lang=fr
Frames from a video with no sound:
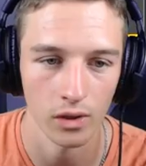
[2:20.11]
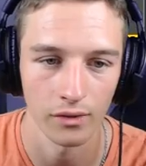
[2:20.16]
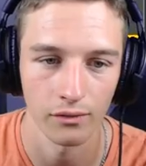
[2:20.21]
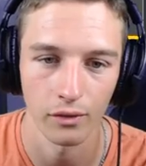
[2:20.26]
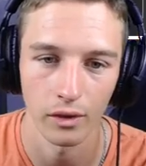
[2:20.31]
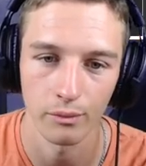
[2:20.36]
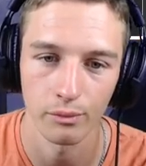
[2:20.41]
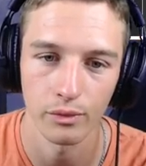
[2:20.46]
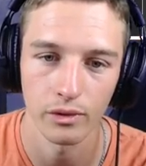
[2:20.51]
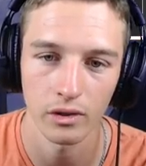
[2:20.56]
Il
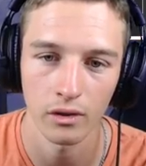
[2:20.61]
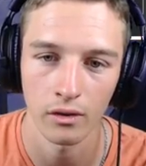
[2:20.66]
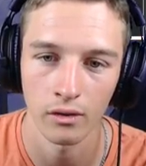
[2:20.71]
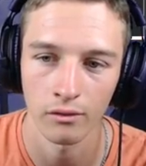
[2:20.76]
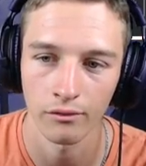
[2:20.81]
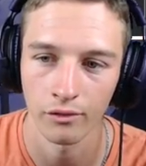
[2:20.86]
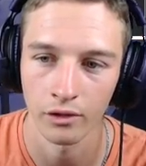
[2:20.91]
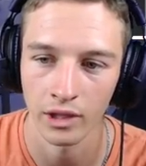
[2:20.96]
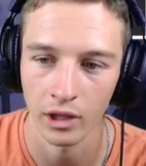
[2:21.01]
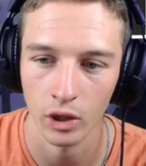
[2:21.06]
faut être puissant.
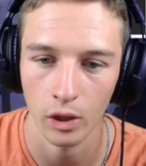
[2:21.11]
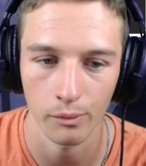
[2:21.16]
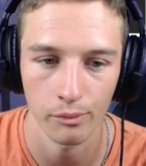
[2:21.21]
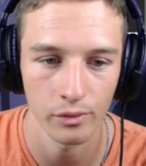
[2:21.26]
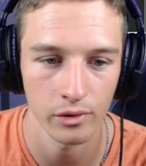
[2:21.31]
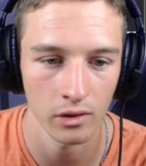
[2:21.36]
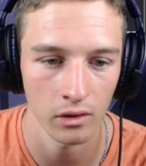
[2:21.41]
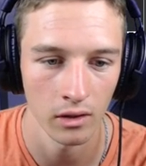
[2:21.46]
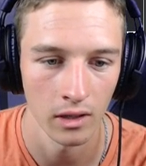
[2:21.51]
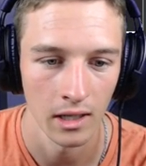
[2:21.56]
Faut un tracteur
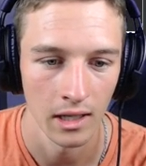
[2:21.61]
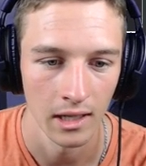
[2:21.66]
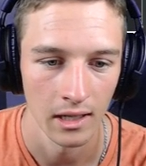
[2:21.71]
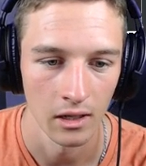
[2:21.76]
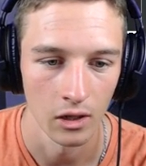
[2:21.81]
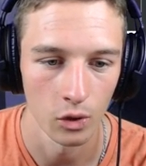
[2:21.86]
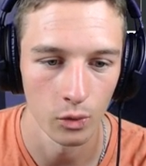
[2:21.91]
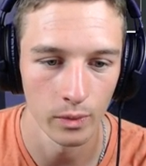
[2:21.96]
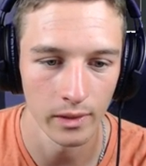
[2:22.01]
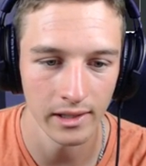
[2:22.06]
puissant.
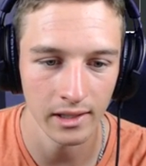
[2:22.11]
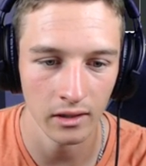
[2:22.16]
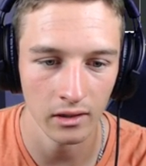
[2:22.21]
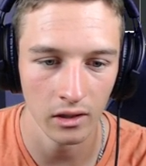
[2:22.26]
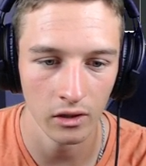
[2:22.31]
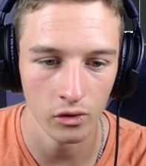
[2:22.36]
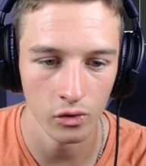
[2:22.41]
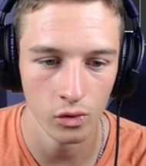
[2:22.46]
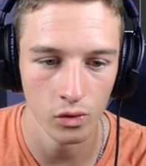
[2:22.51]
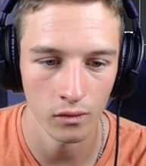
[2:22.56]
Lui
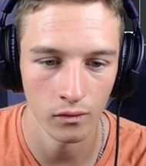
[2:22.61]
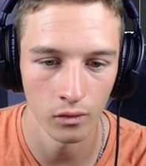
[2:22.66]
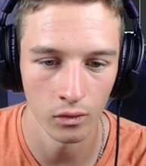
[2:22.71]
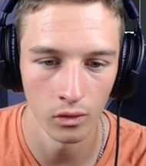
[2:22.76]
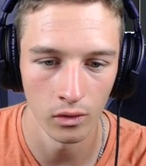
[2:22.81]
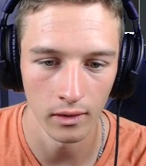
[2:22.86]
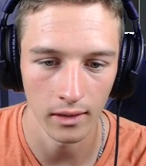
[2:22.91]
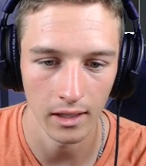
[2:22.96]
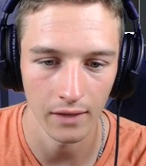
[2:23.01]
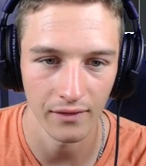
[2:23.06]
830
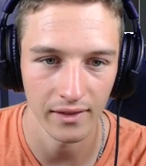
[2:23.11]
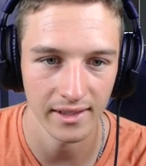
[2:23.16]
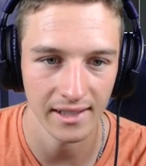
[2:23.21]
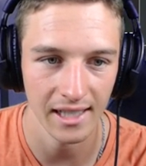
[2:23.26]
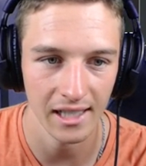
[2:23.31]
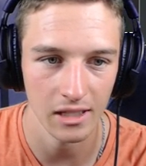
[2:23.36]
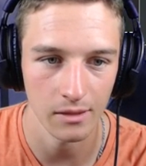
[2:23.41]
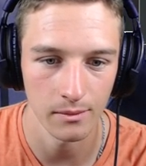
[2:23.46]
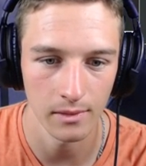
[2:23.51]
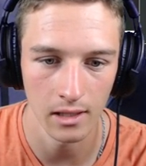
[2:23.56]
chevaux et fait
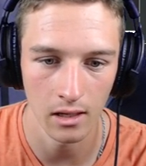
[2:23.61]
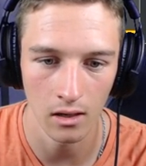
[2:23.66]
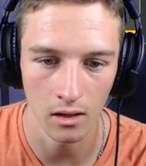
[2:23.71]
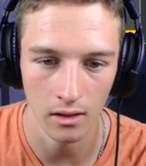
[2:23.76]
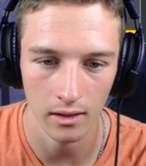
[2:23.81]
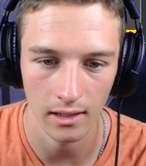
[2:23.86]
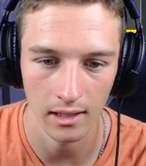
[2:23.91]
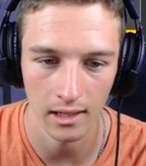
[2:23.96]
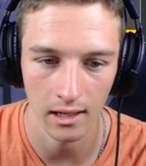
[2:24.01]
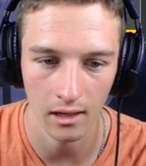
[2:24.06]
16 000.
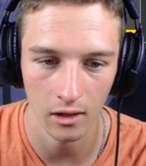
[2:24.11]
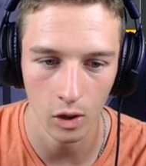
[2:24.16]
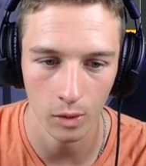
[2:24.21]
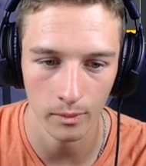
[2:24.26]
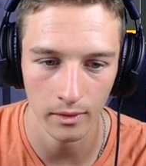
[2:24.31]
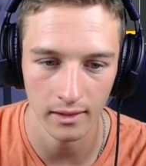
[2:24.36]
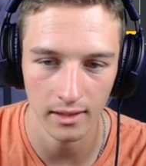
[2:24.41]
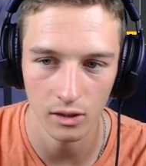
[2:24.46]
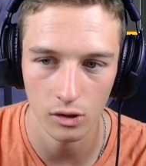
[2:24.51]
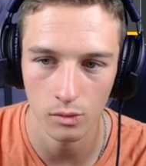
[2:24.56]
Et là,
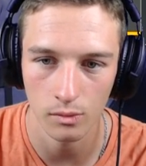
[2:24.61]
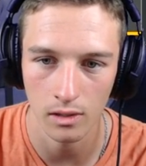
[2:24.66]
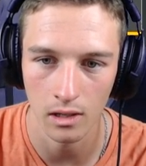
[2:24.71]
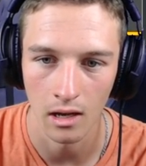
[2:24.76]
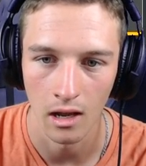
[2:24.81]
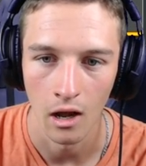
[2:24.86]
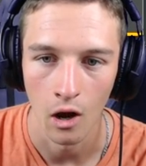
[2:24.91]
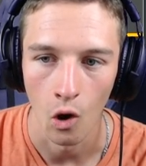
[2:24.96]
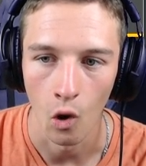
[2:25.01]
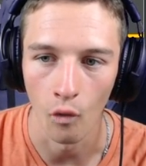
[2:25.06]
combien 18 000
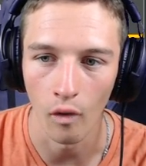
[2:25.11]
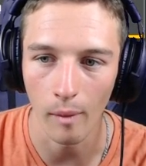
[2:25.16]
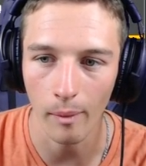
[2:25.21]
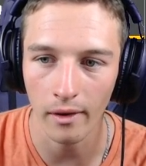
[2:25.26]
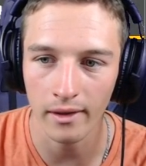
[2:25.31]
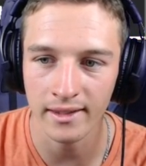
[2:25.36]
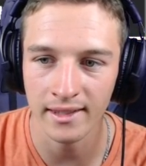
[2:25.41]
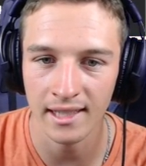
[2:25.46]
On va prendre